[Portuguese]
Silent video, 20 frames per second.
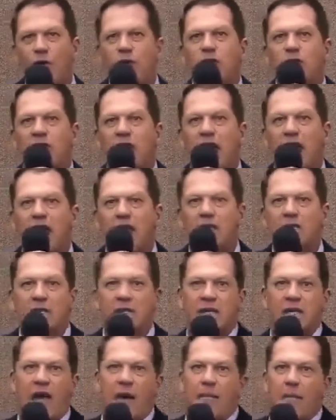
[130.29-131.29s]
Não
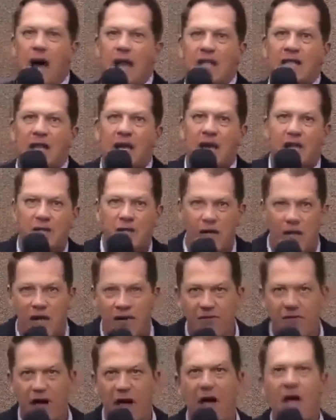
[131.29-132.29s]
interessa se é mata
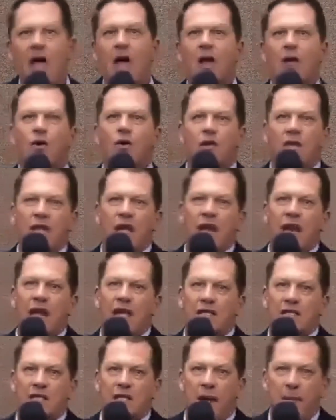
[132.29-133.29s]
nativa, não
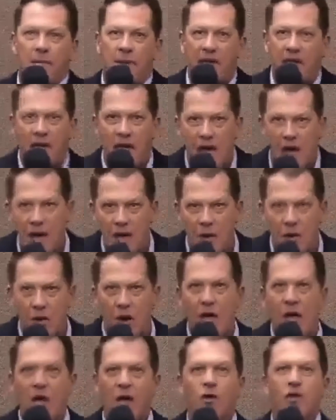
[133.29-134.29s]
interessa se é
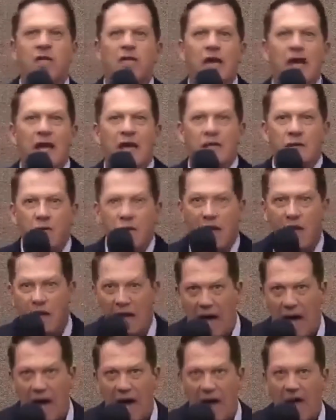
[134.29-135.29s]
pinheiro, não interessa o que,
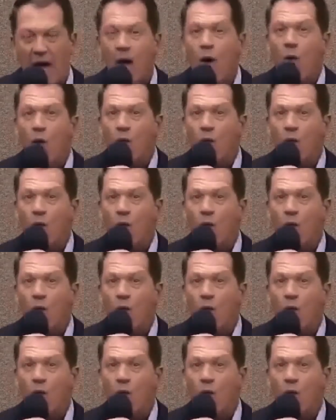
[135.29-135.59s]
que é.